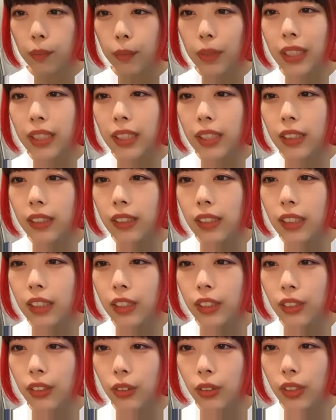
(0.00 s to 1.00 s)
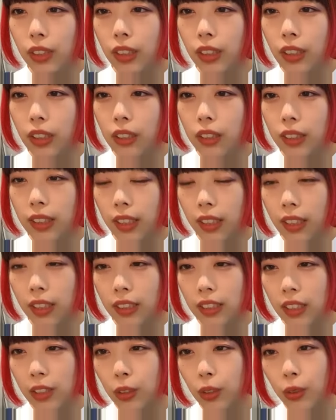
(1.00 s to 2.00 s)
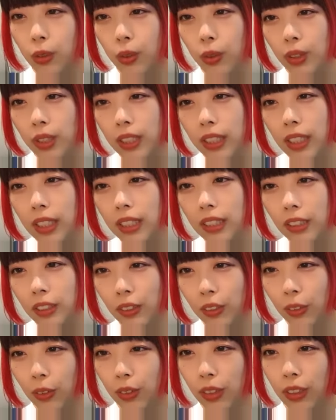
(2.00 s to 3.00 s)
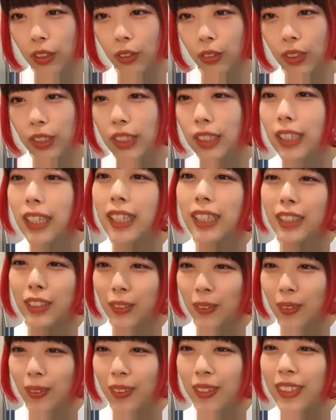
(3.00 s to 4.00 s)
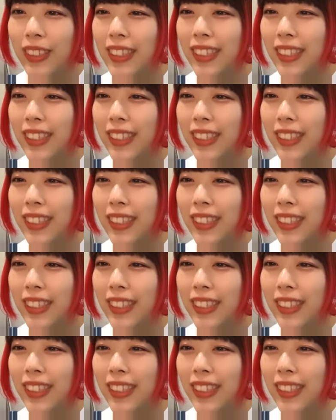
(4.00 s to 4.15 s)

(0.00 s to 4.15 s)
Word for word: めいちゃんにギュッとされる世界線どこ知らんぞそんなの知らんぞ